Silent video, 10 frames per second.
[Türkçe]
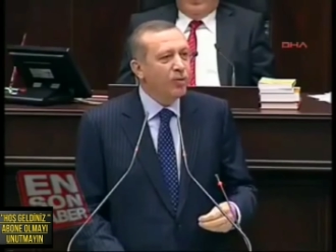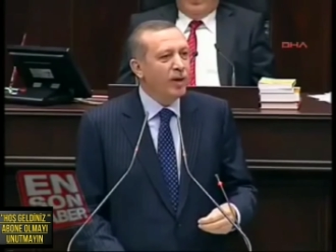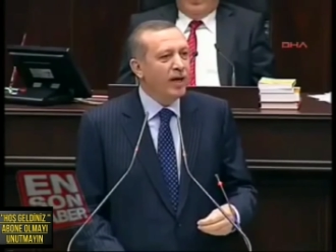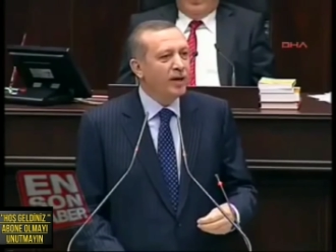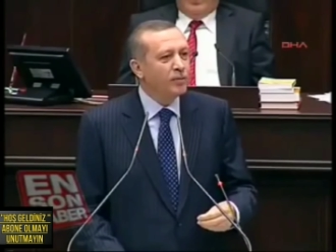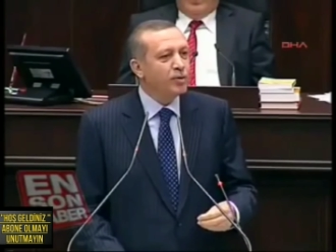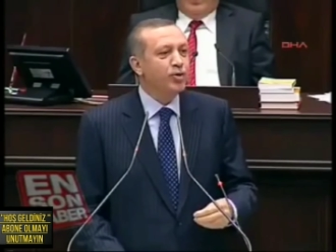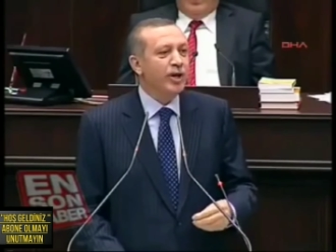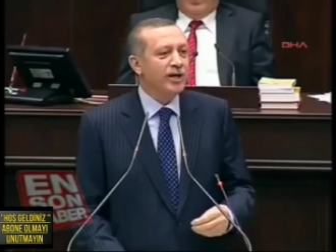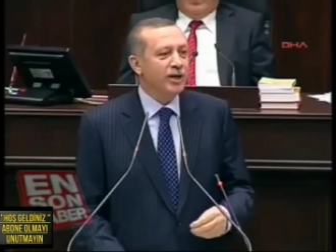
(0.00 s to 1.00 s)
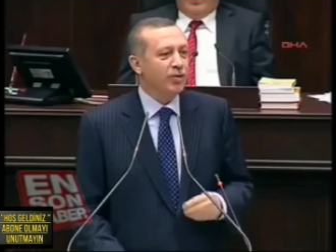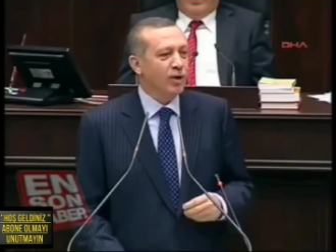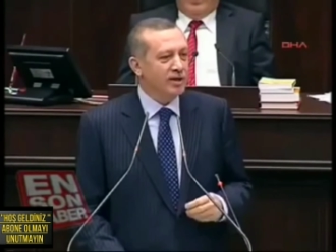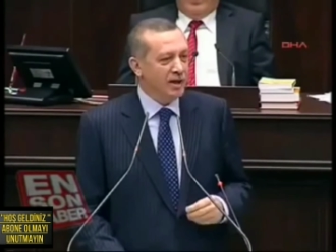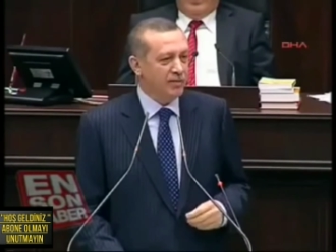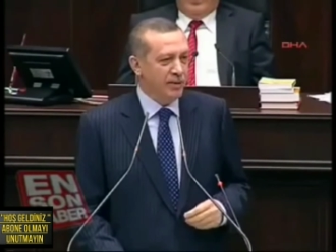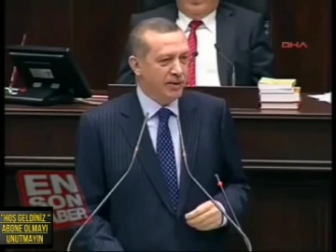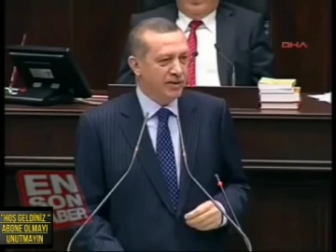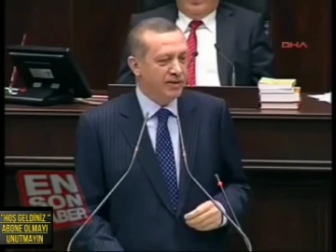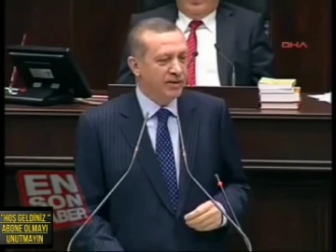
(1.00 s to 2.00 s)
olmayan bu sularda kulaç
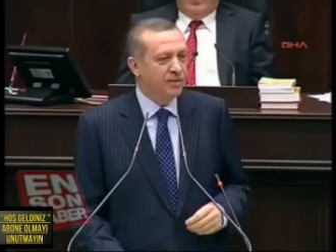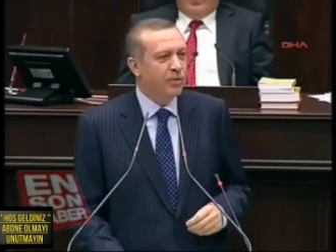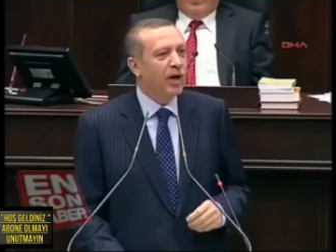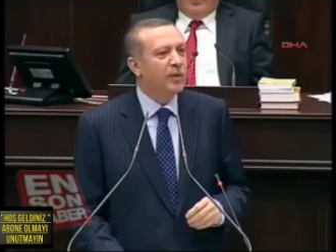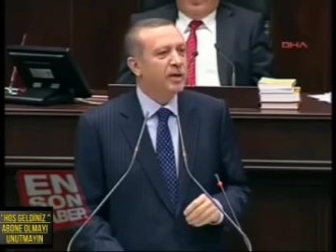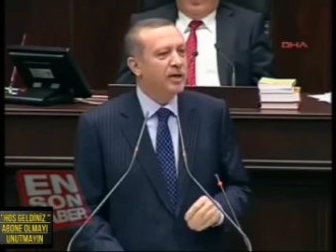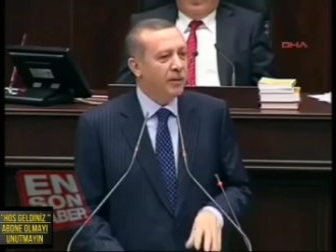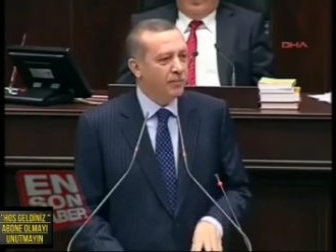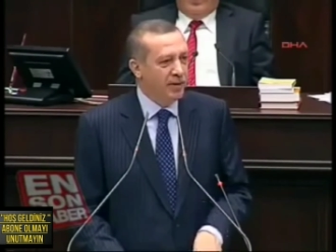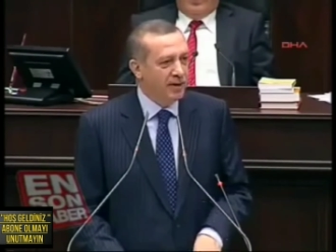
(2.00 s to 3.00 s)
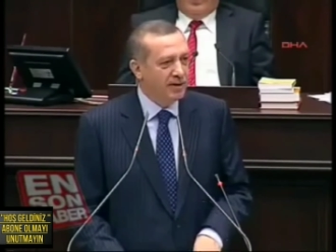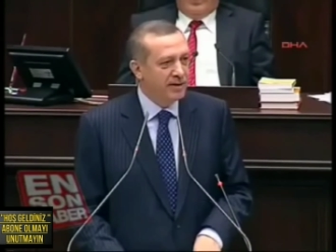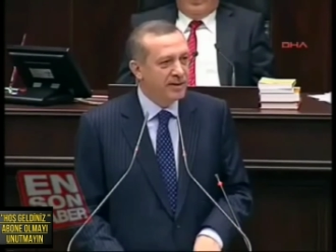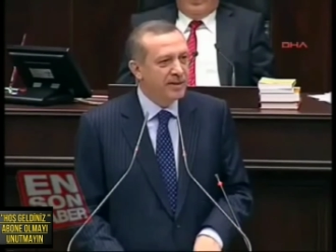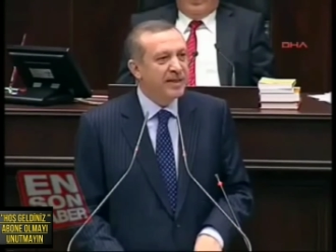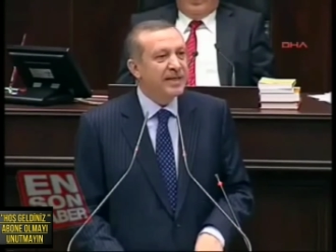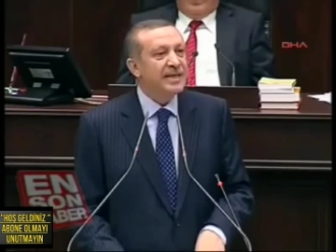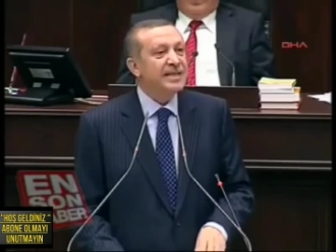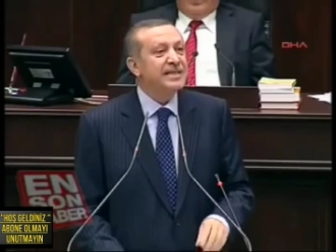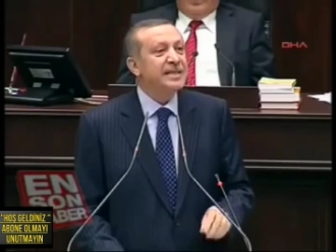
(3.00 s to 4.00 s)
atmayın. Polemik yapmayın.
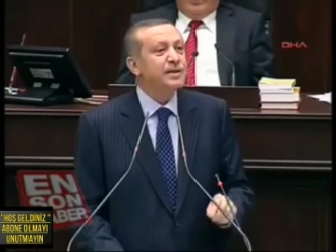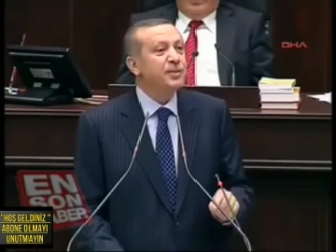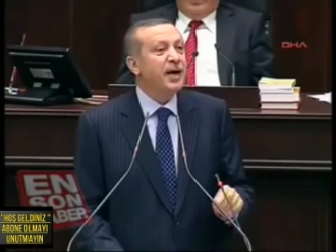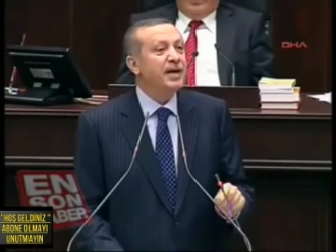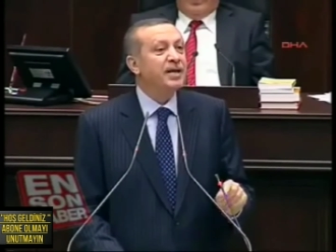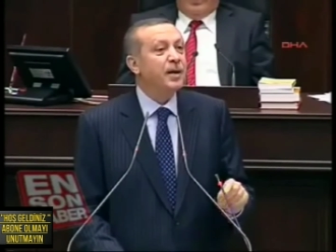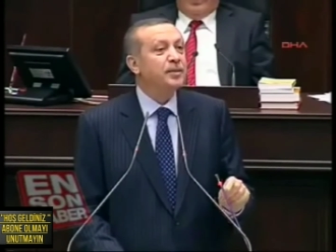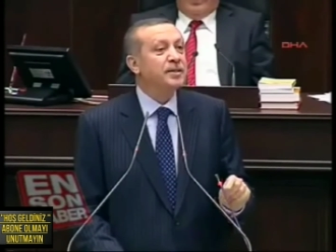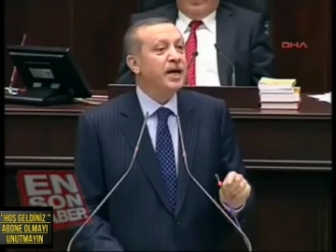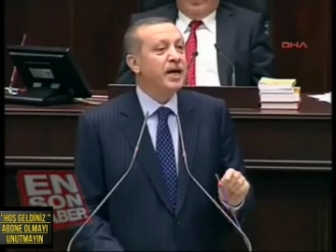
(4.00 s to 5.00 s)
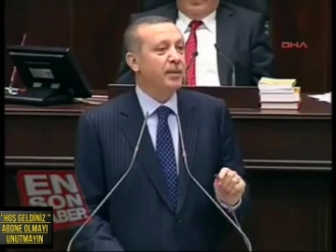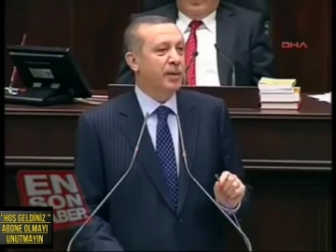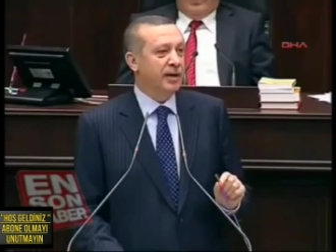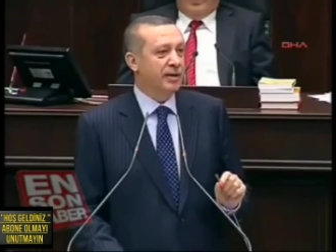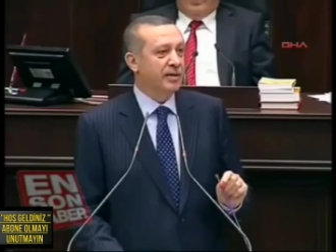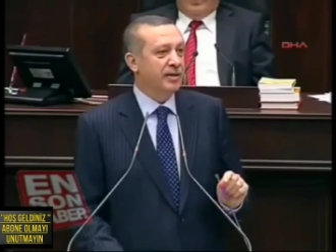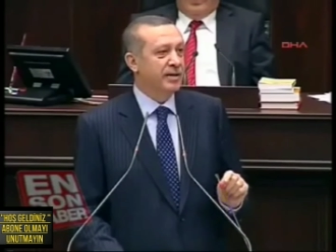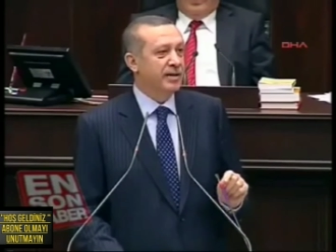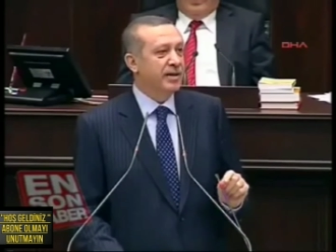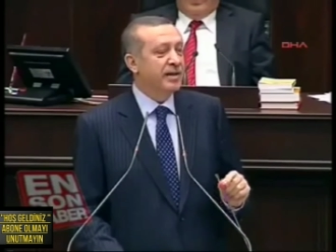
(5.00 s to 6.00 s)
İstismar kapısı aramayın.
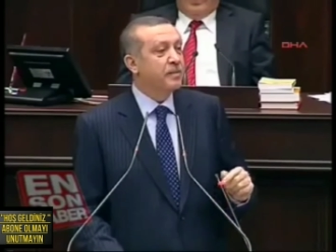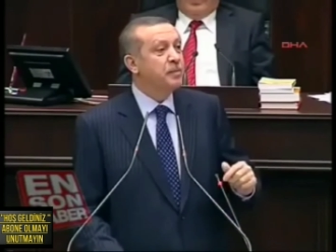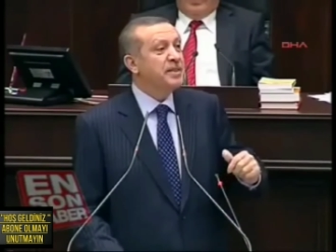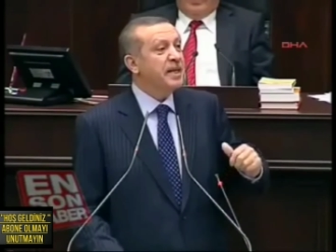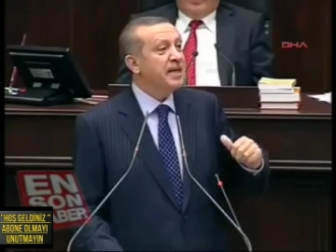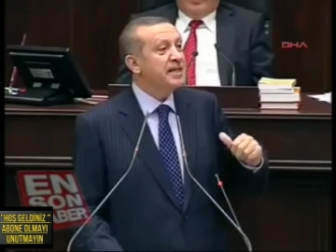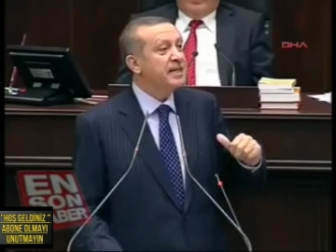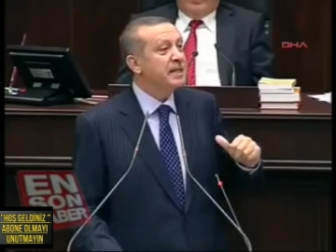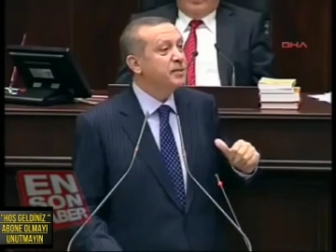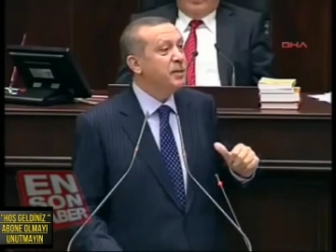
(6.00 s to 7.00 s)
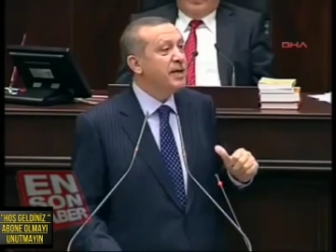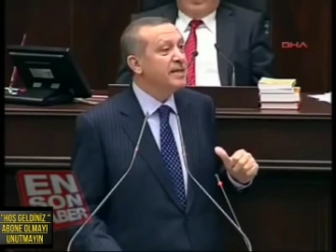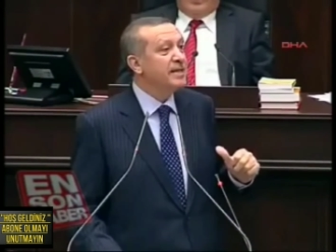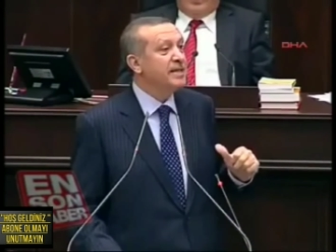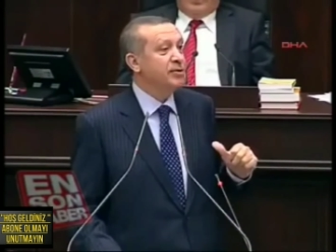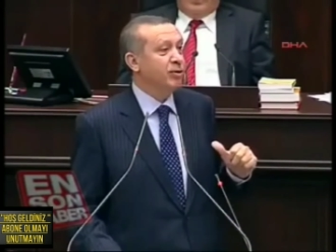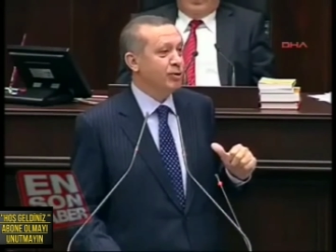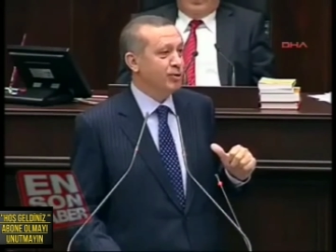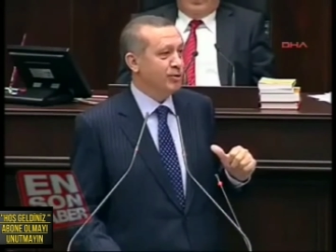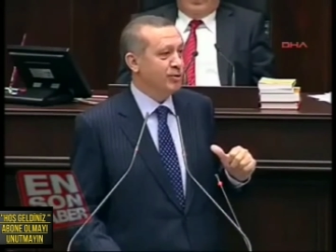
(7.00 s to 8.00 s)
Bize istismarcı
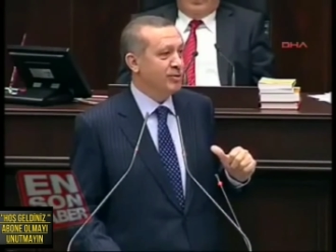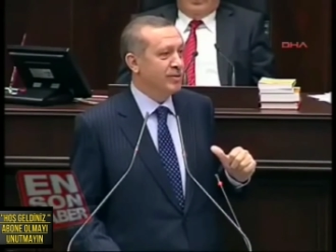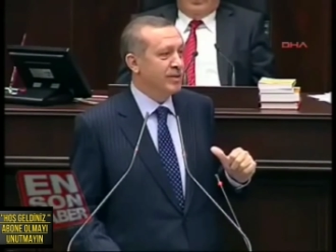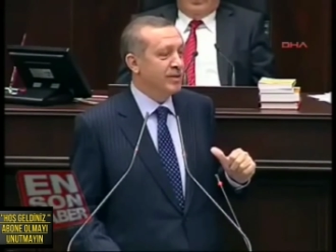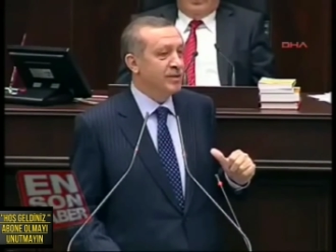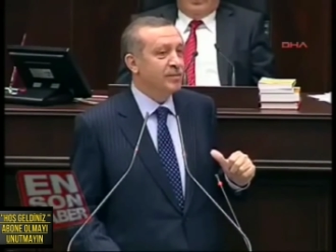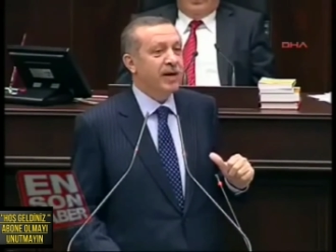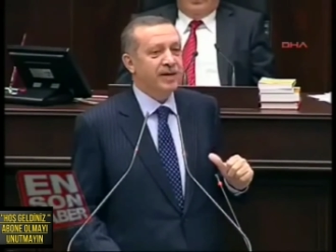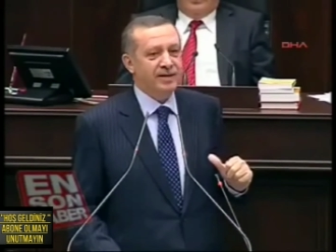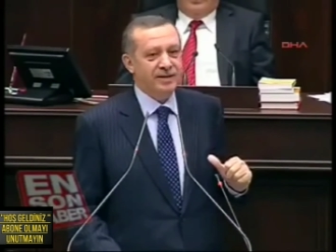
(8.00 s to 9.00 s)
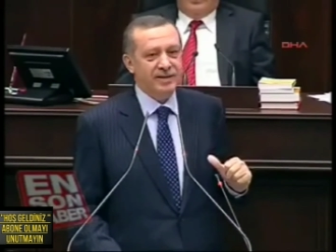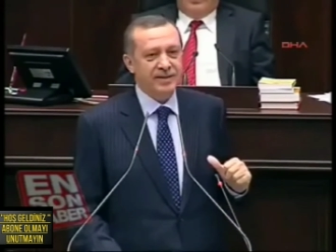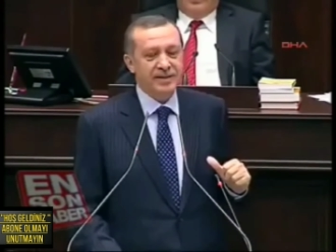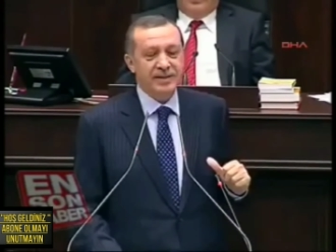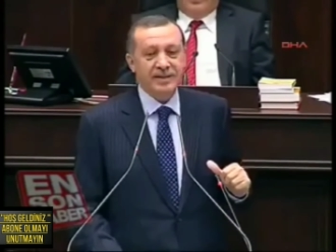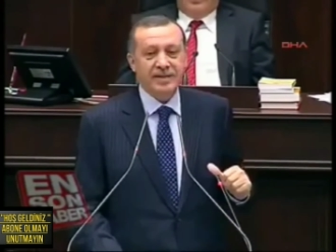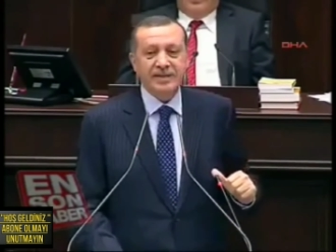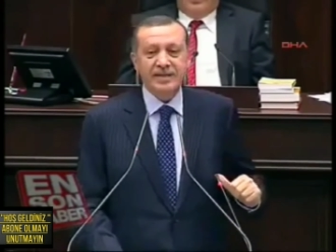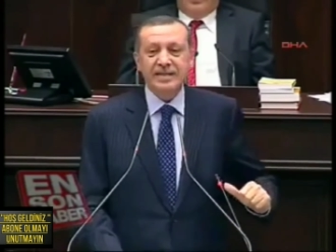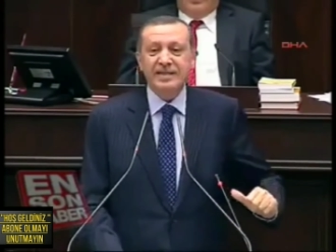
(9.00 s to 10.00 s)
diyorsun. Bak
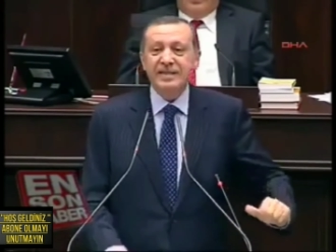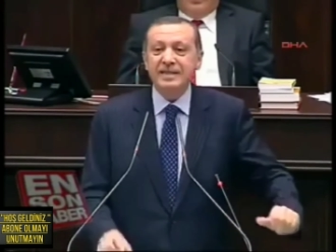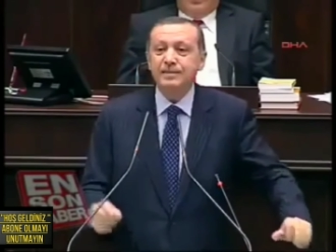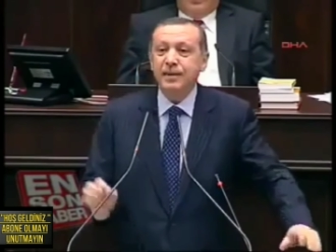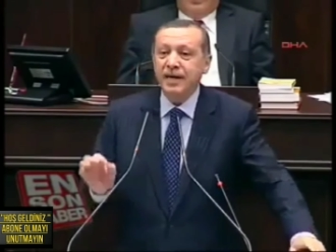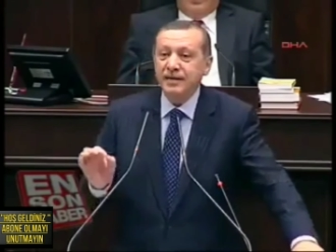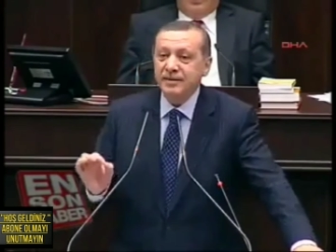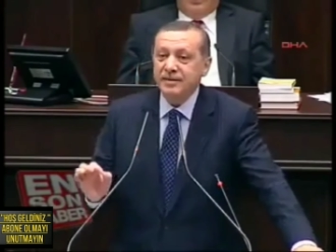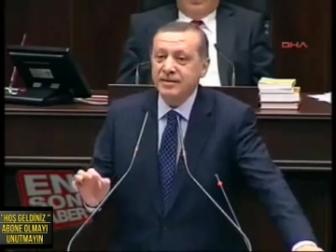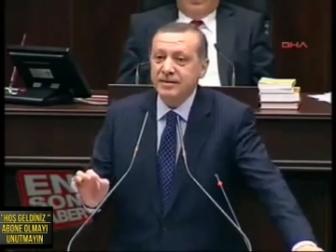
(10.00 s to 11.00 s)
istismar